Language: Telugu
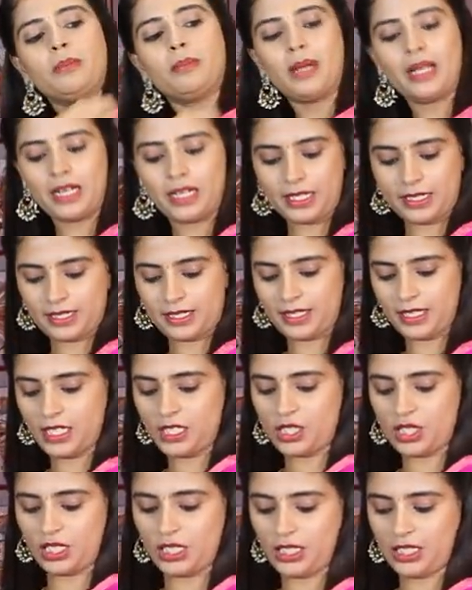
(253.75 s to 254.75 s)
బనారసి
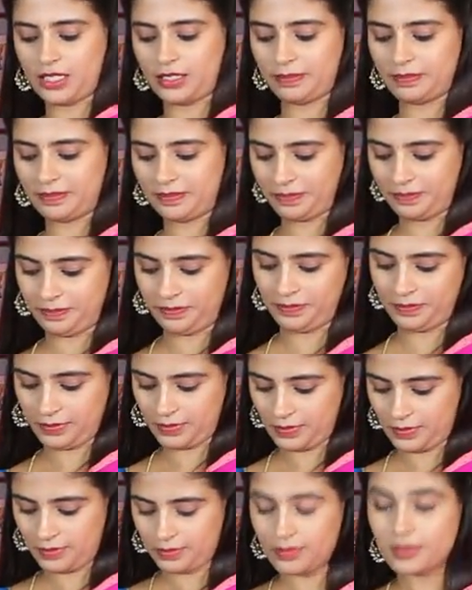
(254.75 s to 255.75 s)
చినియా
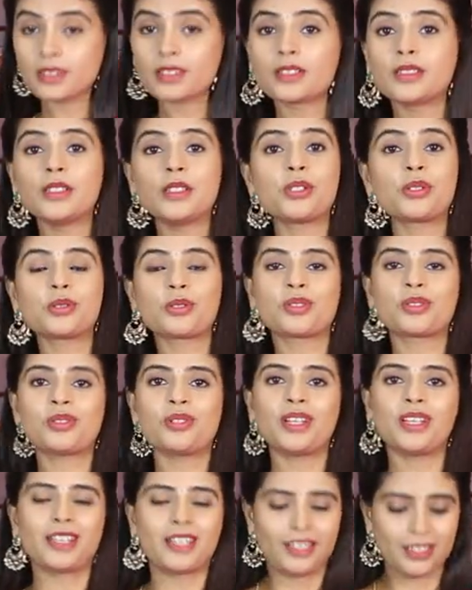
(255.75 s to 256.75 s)

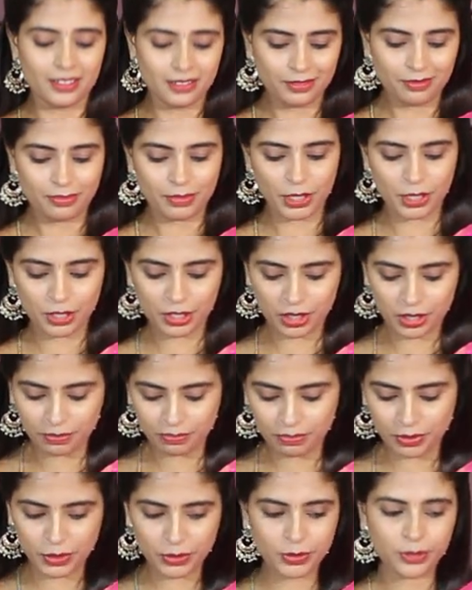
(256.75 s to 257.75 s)
చూస్తున్నారు కదా మంచి
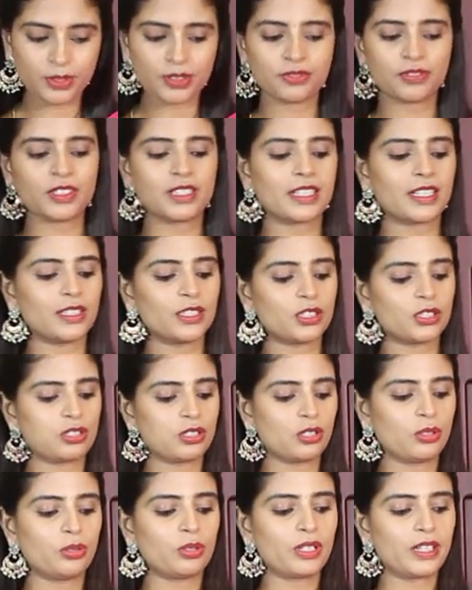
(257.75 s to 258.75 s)
బ్యూటిఫుల్
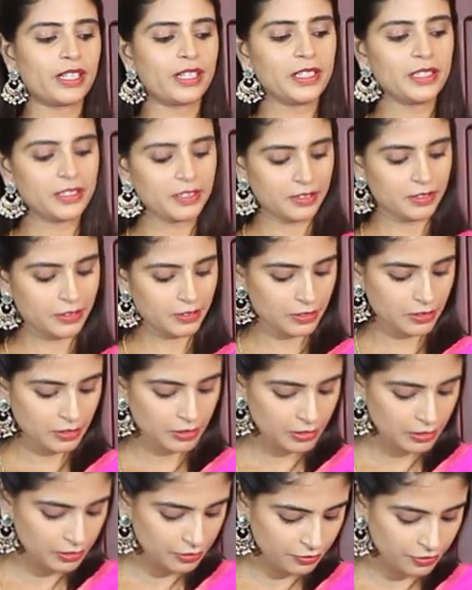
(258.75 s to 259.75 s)
కలర్స్లో ఉన్నాయి
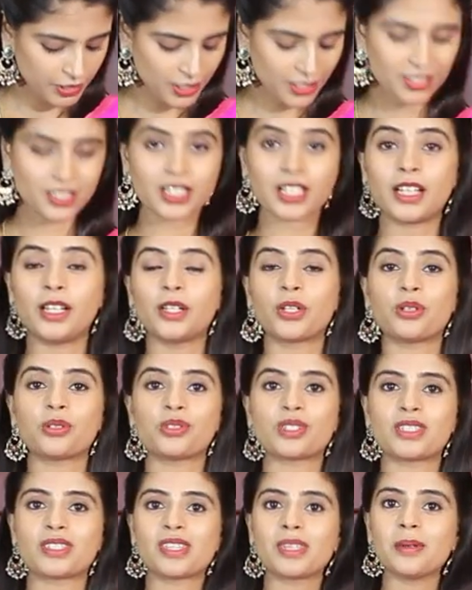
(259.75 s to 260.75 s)
ఫస్ట్ కలర్
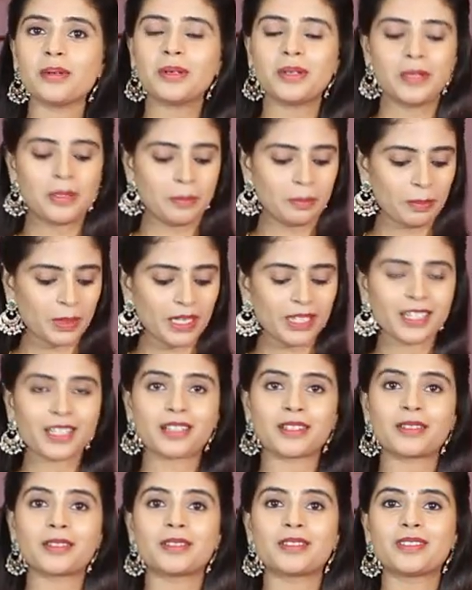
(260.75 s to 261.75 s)
వచ్చేసి
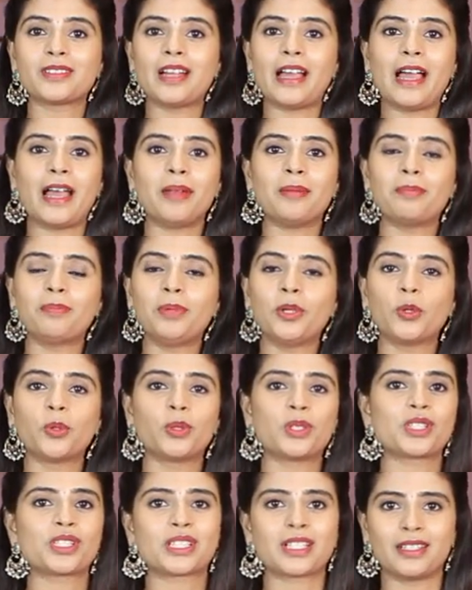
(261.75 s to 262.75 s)
పింక్ అండ్
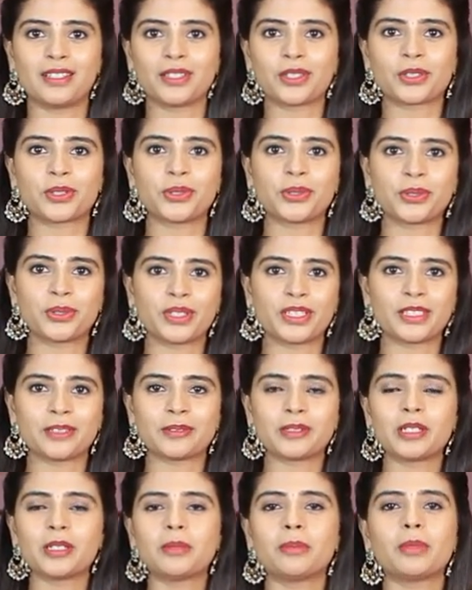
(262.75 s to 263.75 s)
బ్లూష్ కలర్తో ఉంది
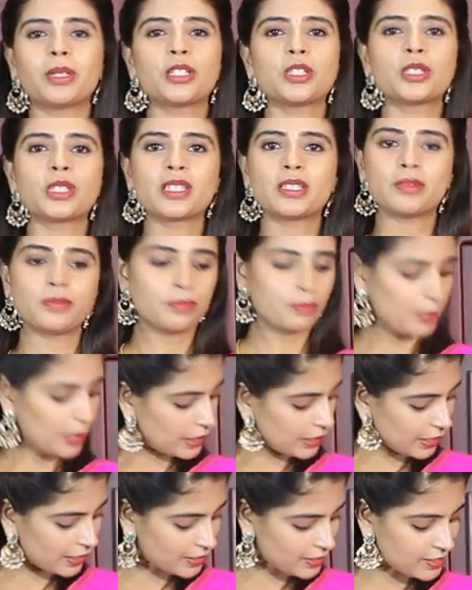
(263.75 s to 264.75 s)
మంచి
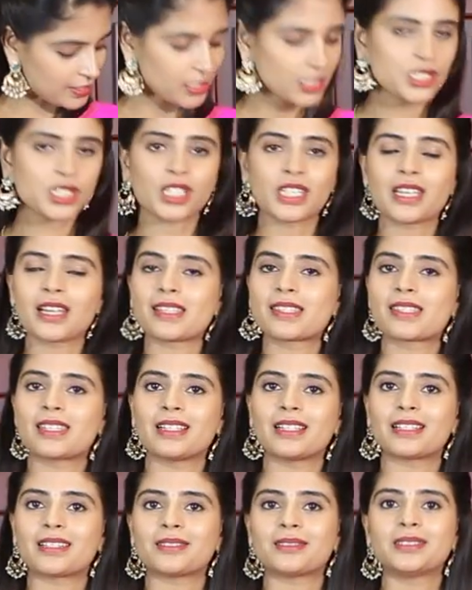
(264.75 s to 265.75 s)
బనారసి చినియా
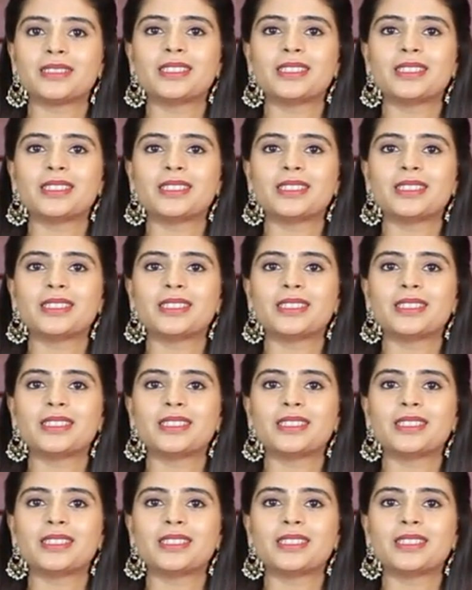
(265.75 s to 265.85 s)
సిల్క్